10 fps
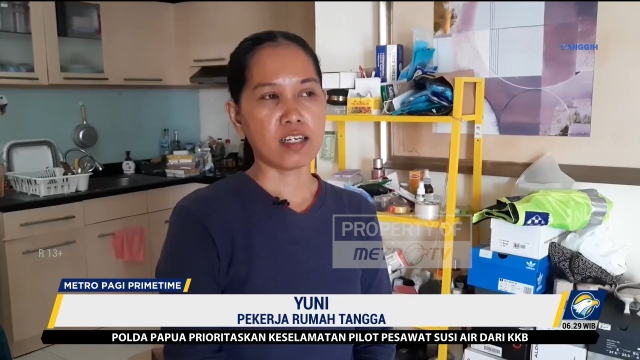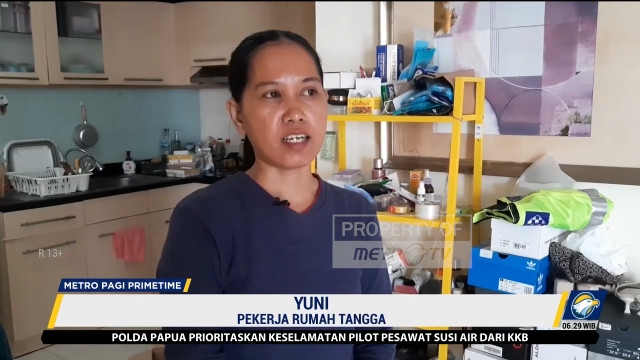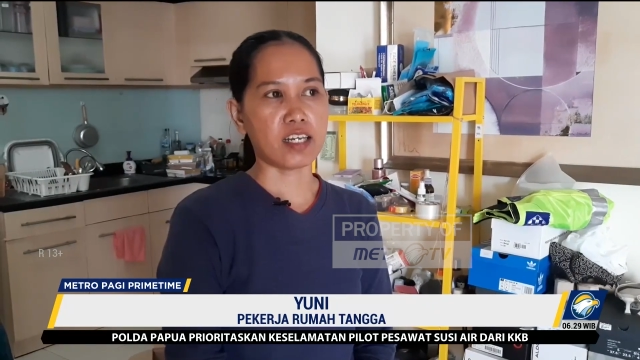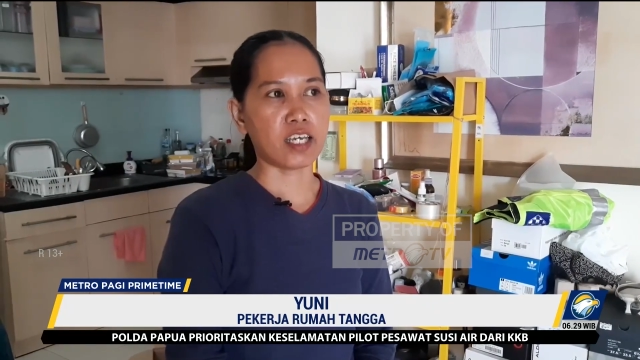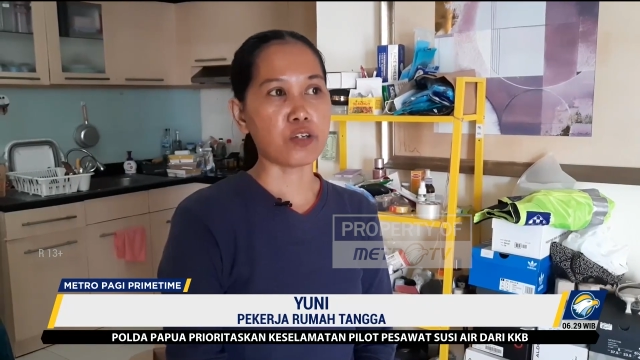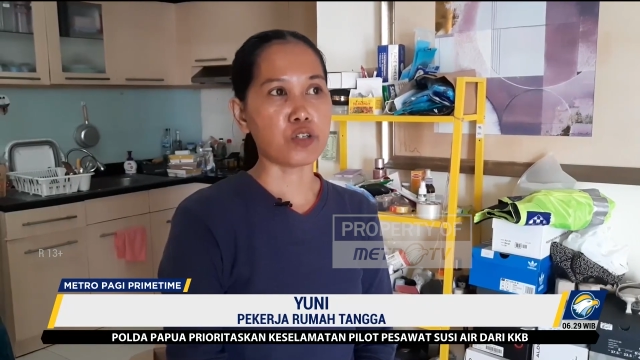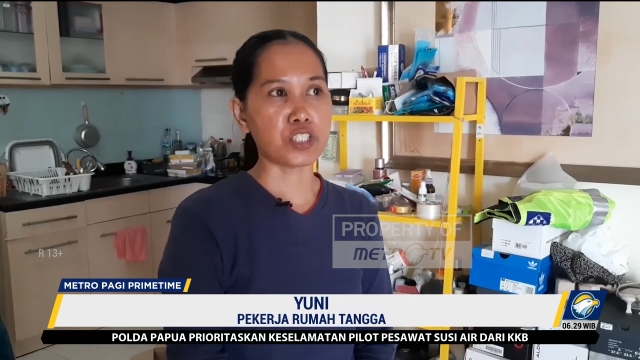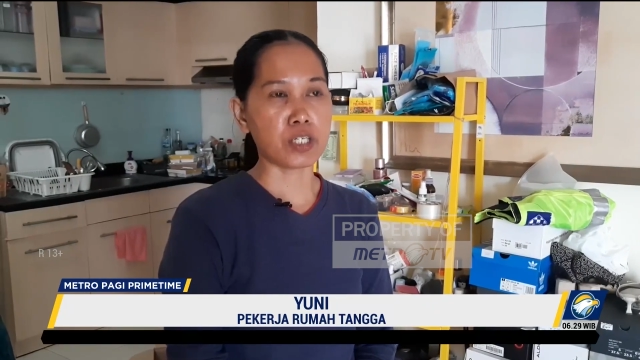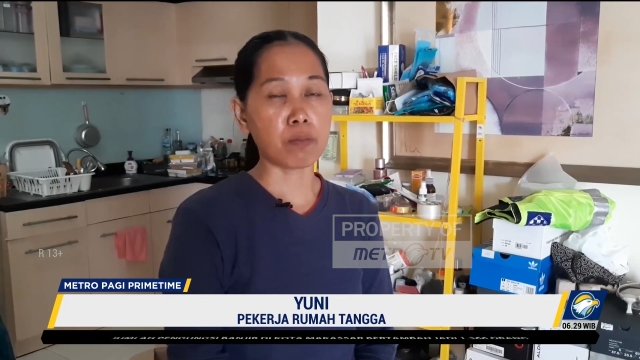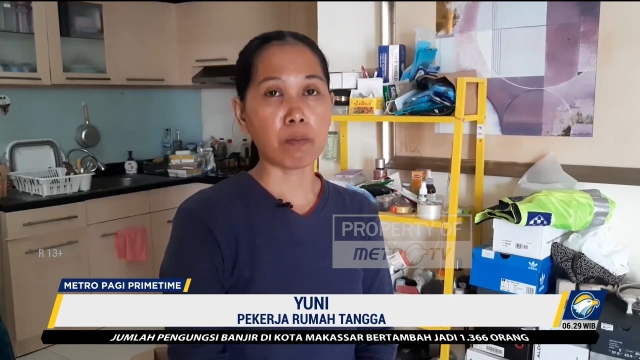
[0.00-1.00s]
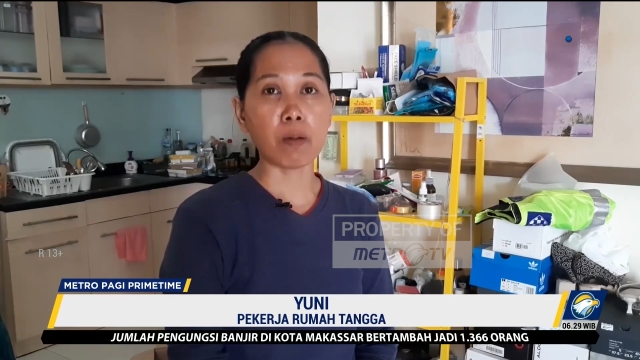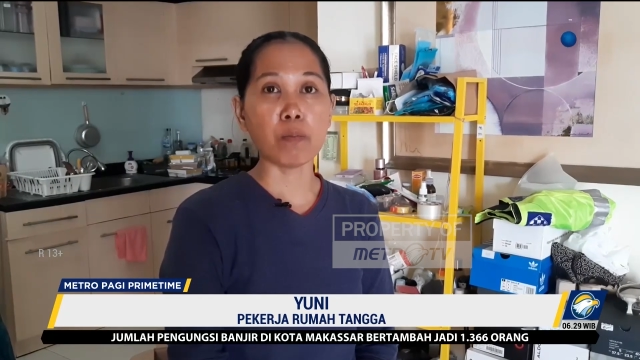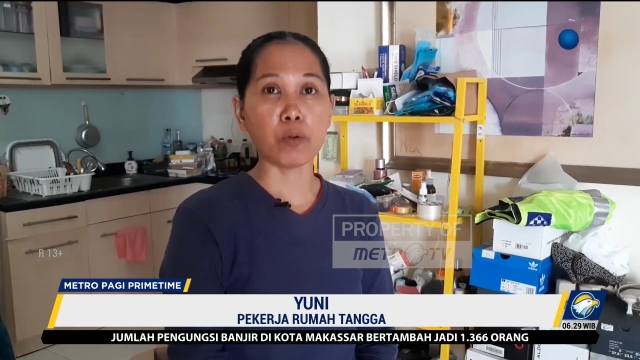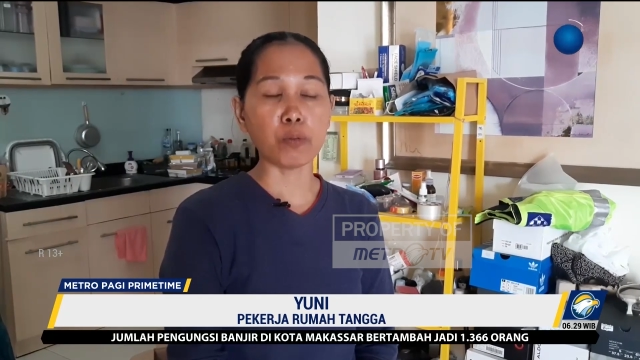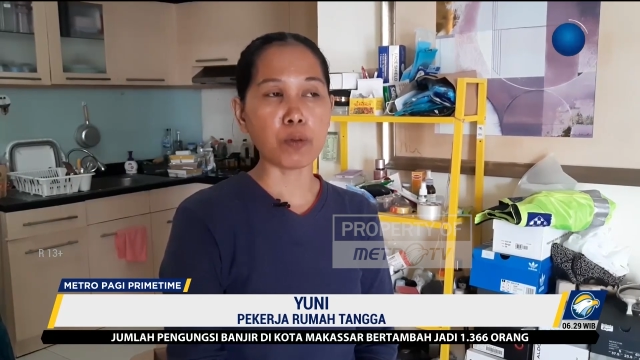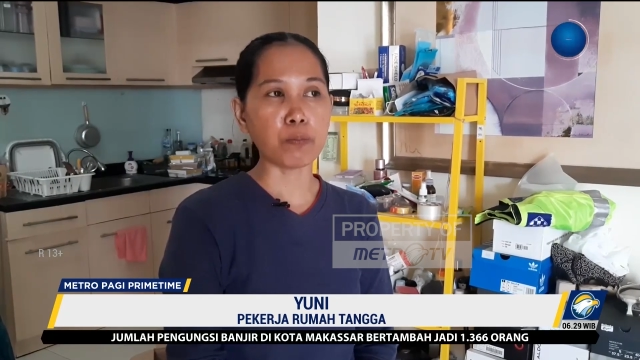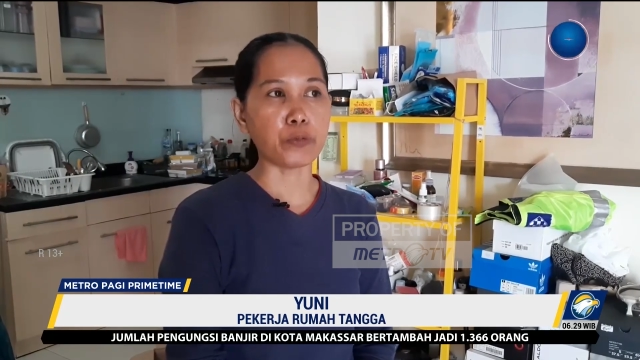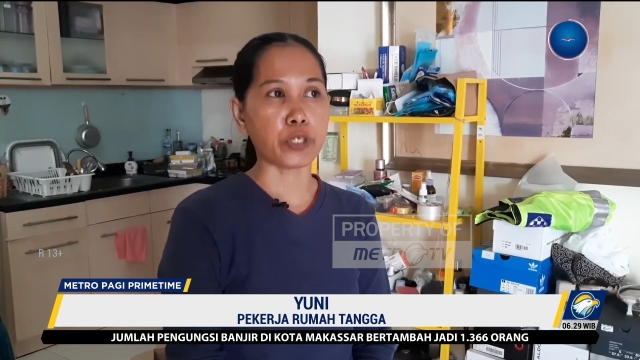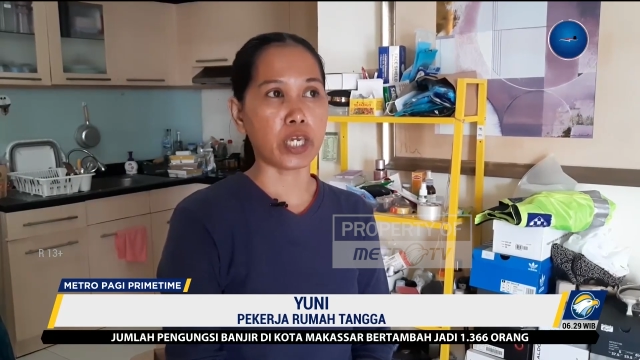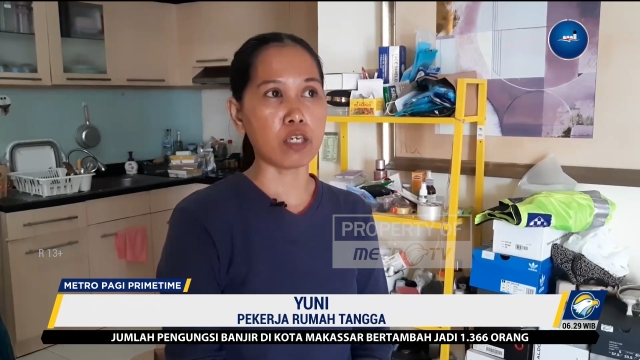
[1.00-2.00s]
negara Indonesia memang belum
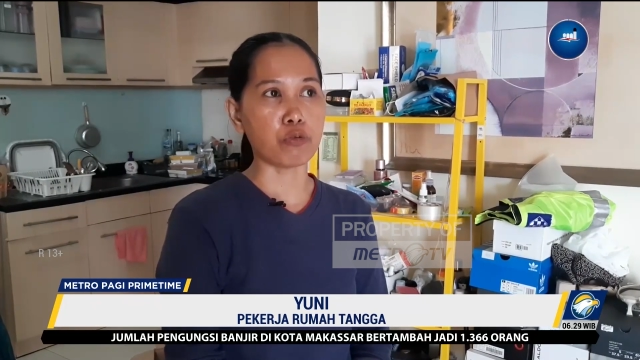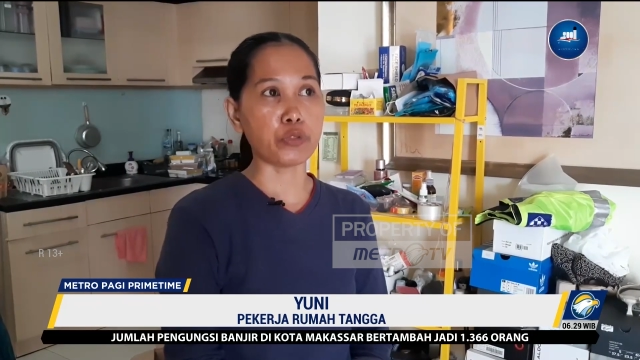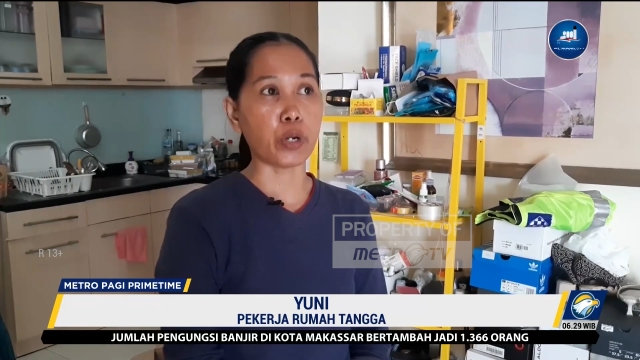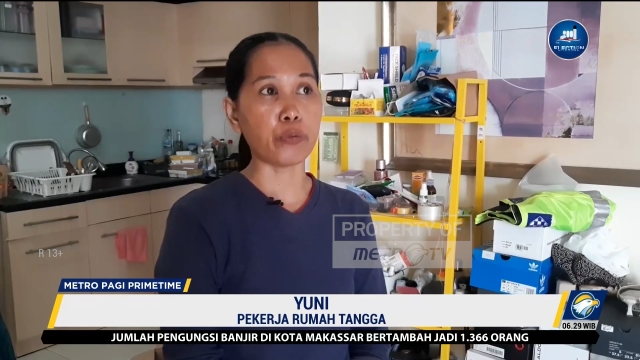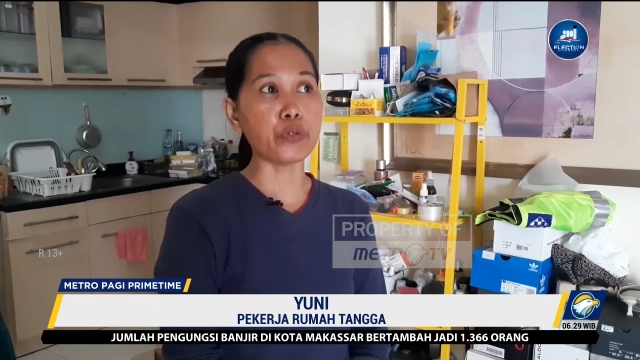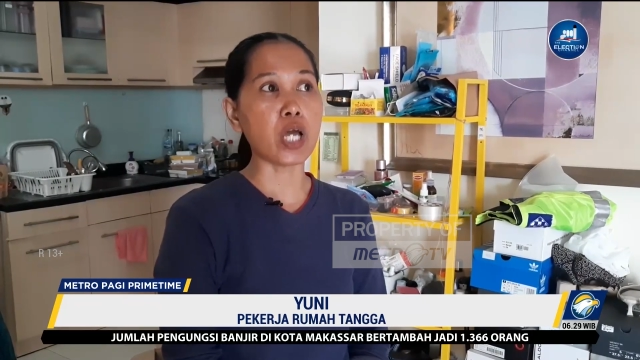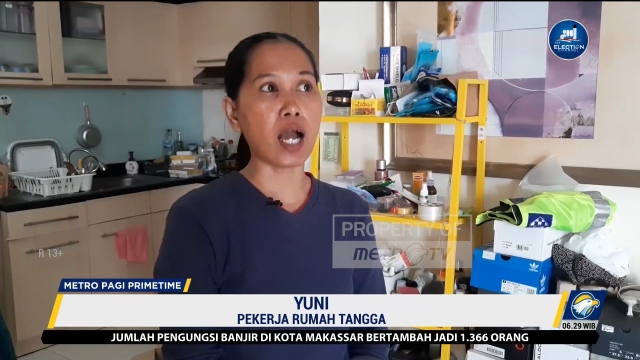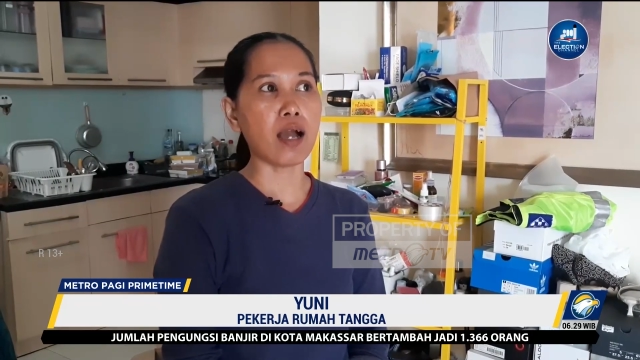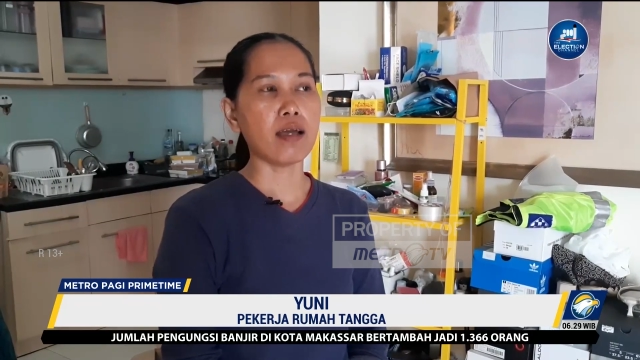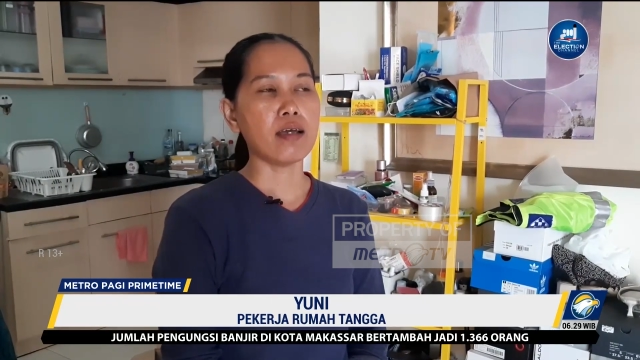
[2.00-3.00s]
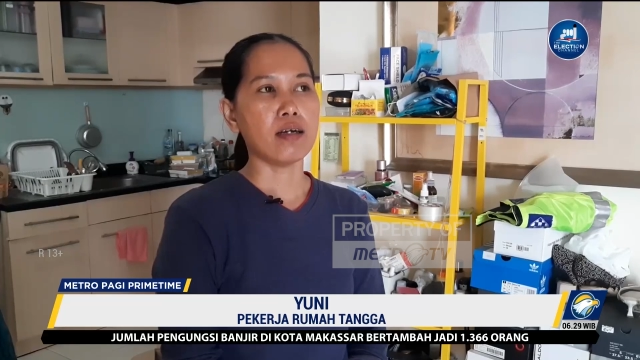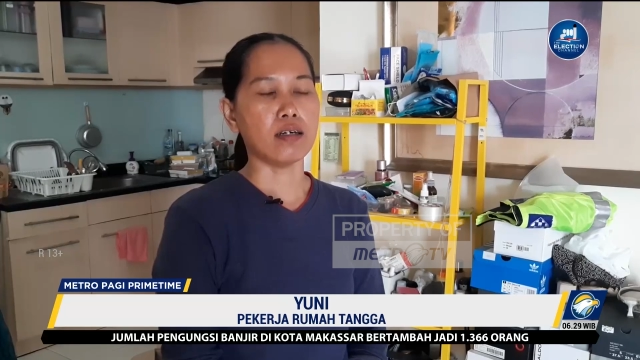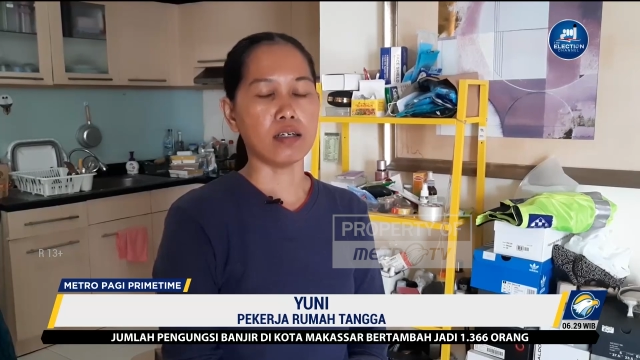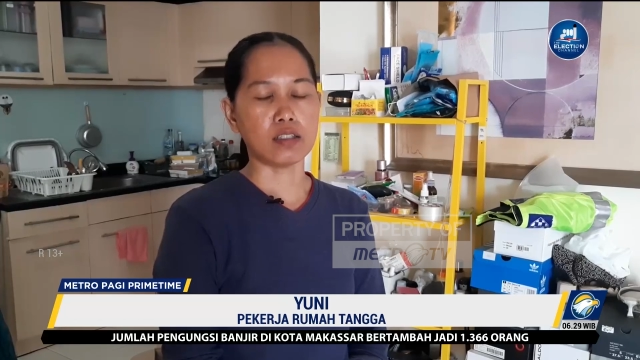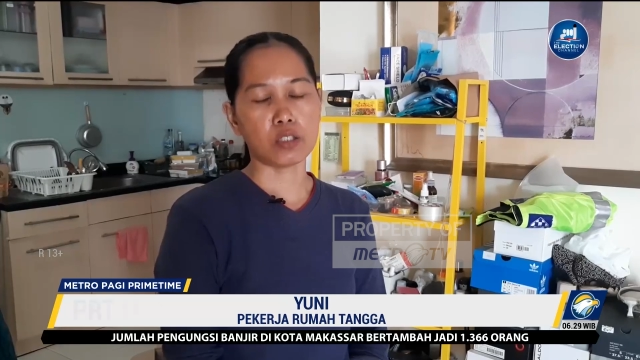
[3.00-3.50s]
mempunyai undang-undang uh,